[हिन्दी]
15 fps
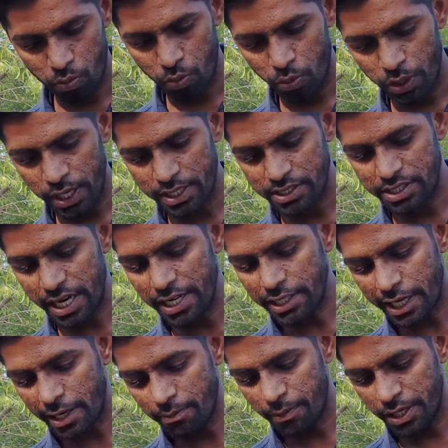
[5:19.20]
वो एक
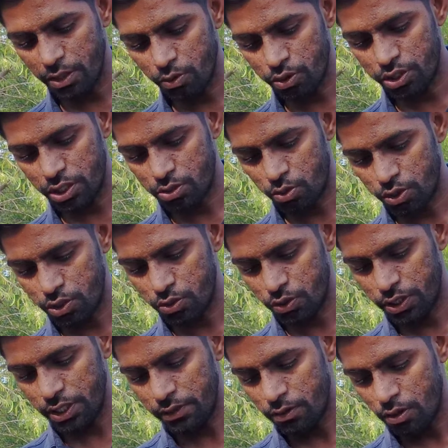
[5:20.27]
चैन टाइप बनी होती है छोटी
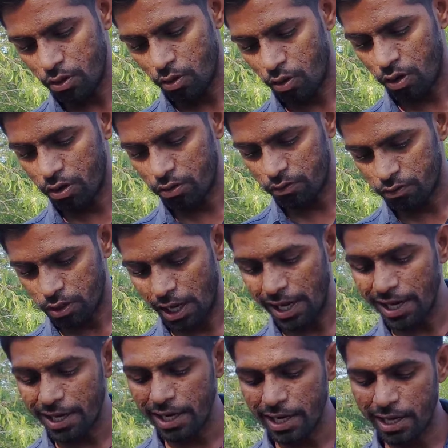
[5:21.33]
छोटी और
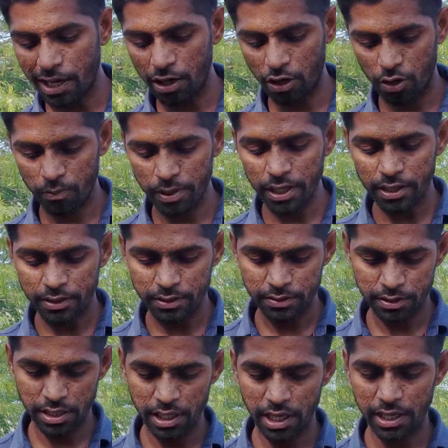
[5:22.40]
अलग अलग कलरों में
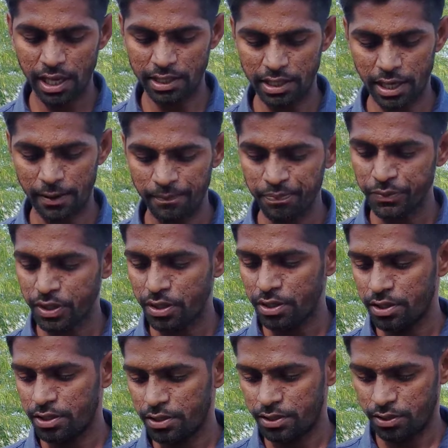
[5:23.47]
देखा जाता है
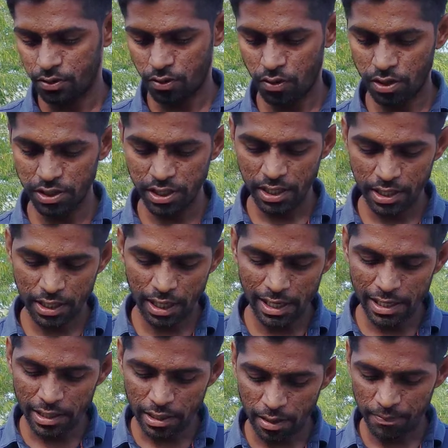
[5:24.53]
और ये
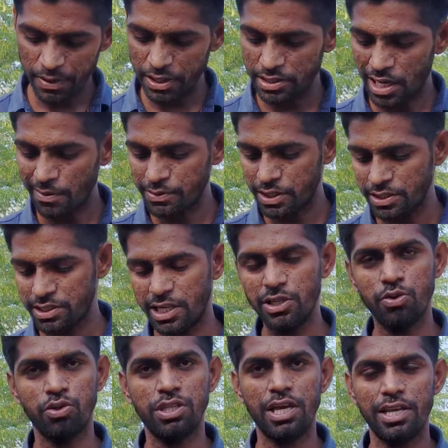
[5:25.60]
कलर अपने हिसाब से
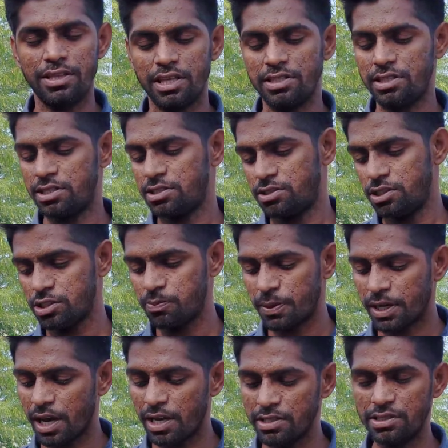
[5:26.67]
चेंज होता रहता है जस जिस
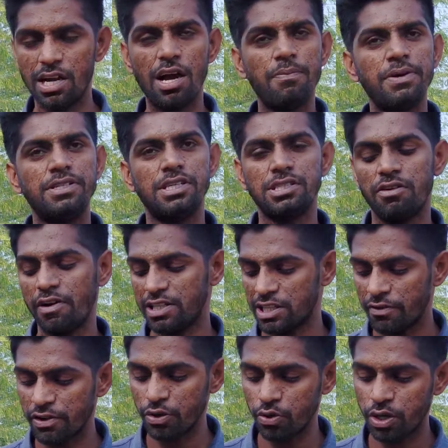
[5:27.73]
प्रकार जहाँ पे जैसा
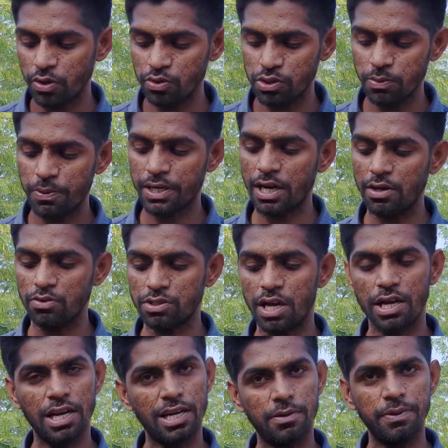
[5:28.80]
वातावरण होगा उसी प्रकार
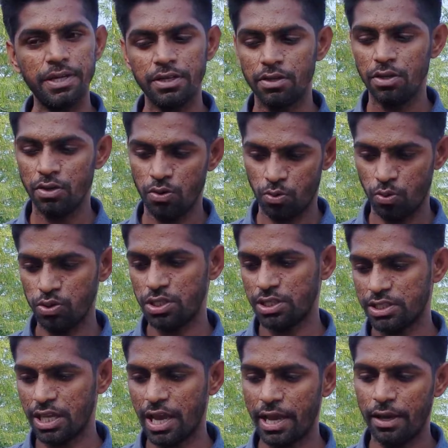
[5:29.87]
उसका कलर भी हो
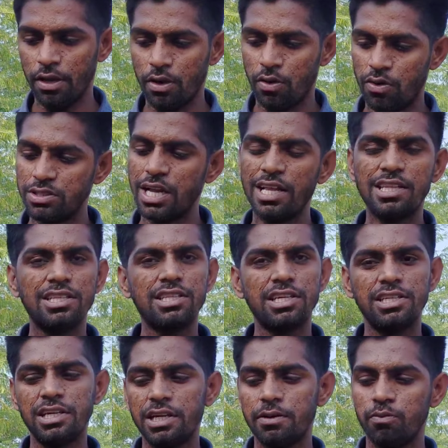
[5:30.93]
सकता है और
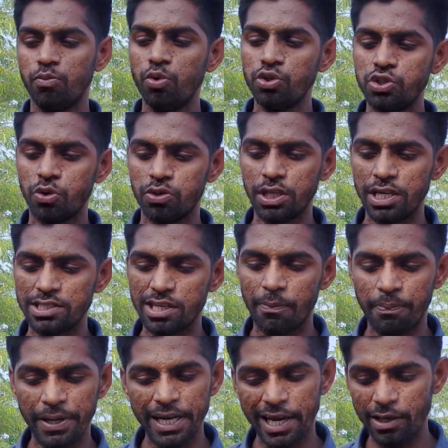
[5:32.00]
ज़्यादातर ये मुंह जो होता है
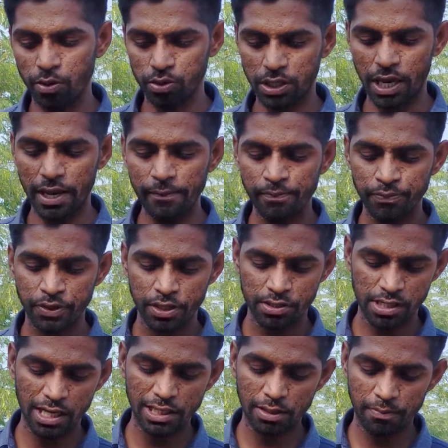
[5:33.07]
इसका पीला ही होता है
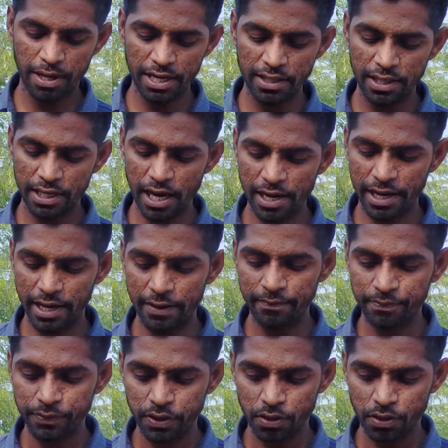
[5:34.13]
जहाँ तक मैंने देखा गया